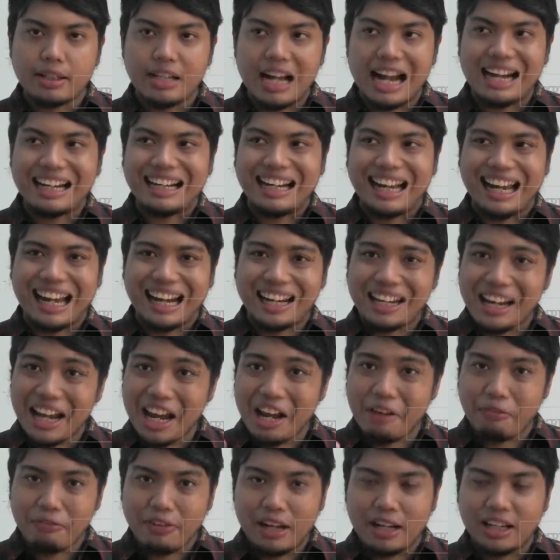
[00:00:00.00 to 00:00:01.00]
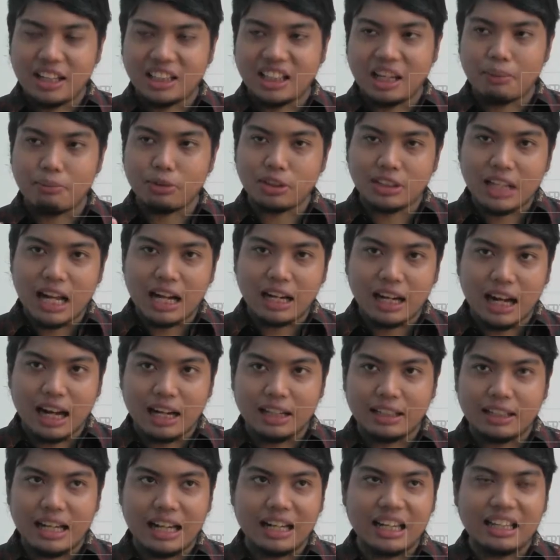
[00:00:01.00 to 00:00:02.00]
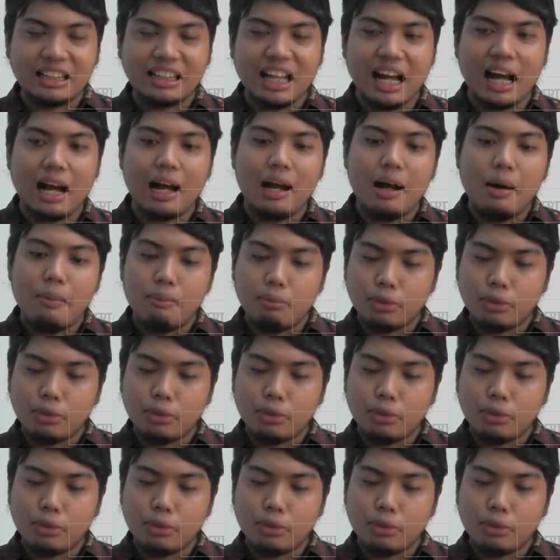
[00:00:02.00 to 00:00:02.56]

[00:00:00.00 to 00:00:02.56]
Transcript: dan RDF yang kita musnahkan yang kita